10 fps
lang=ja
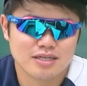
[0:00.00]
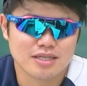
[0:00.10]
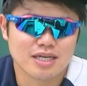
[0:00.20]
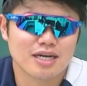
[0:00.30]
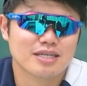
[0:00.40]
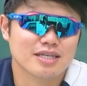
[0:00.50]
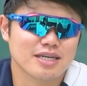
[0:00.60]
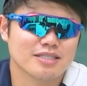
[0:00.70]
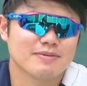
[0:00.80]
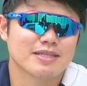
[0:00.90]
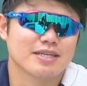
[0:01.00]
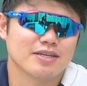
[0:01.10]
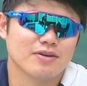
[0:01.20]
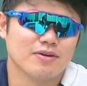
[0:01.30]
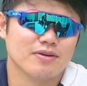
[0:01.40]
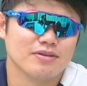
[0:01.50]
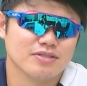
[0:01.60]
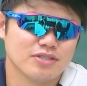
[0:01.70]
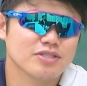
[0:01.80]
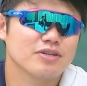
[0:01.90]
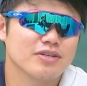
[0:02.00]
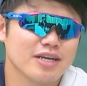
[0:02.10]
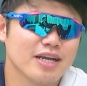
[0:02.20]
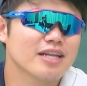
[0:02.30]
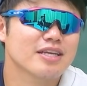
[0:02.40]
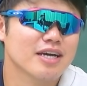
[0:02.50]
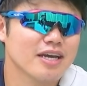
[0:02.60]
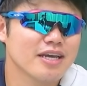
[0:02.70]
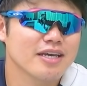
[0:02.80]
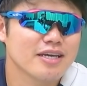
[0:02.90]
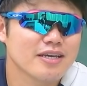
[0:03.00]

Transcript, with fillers: に学期が始まったけど授業には慣れたかい？